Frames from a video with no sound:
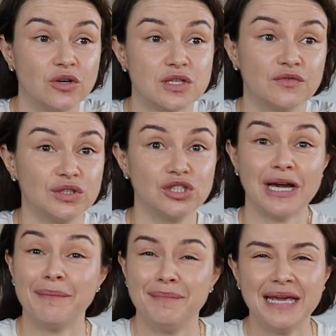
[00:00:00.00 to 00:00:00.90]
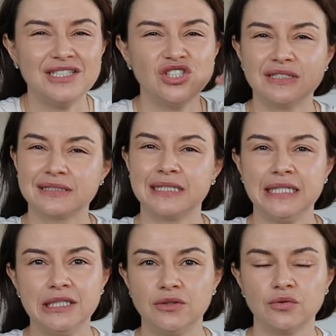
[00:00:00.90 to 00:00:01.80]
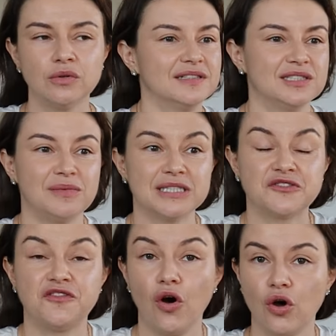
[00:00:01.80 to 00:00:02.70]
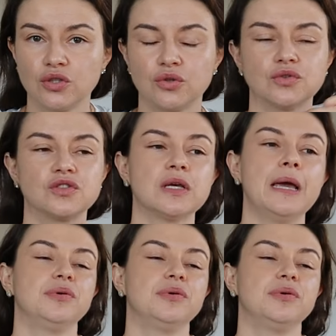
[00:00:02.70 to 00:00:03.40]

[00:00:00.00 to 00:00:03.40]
Nossa, eu vou deixar bem descrito, fazer umas fotos,